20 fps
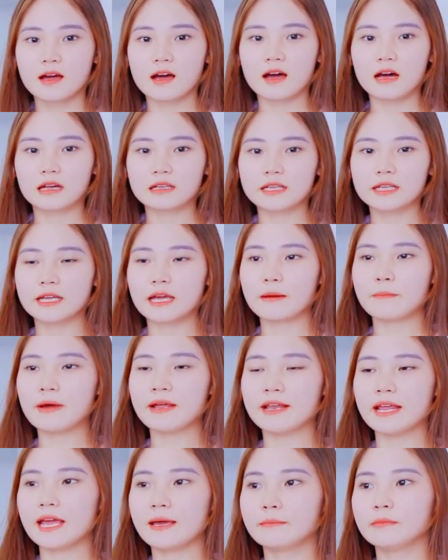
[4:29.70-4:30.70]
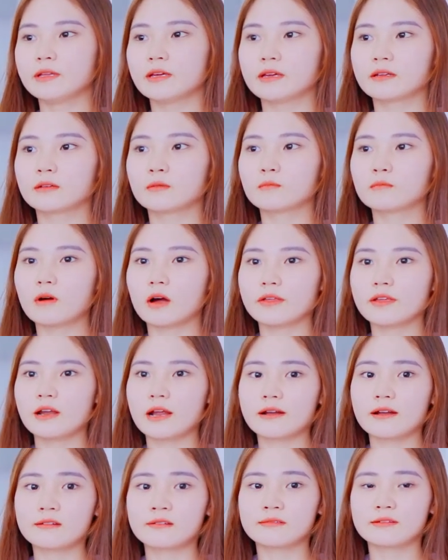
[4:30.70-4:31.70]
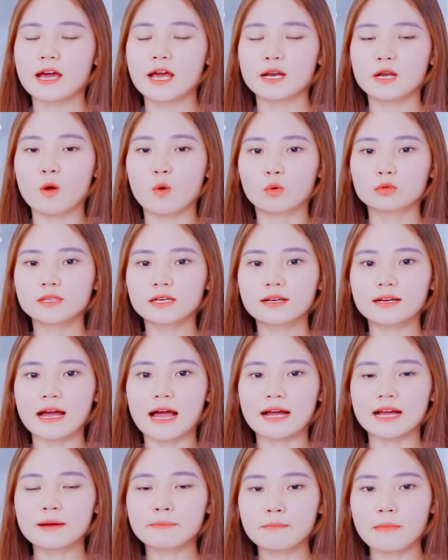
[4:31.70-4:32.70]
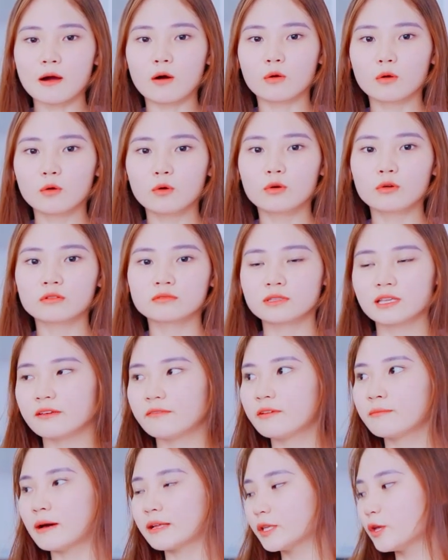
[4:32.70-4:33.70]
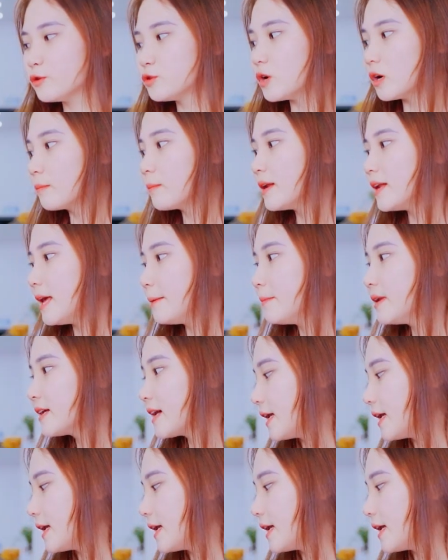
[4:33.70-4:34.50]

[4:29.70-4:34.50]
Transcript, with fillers: À, thì à, bên em thì cũng bọn như là đầy đủ tất cả các màu luôn thì phiên bản tiêu chuẩn bên em bên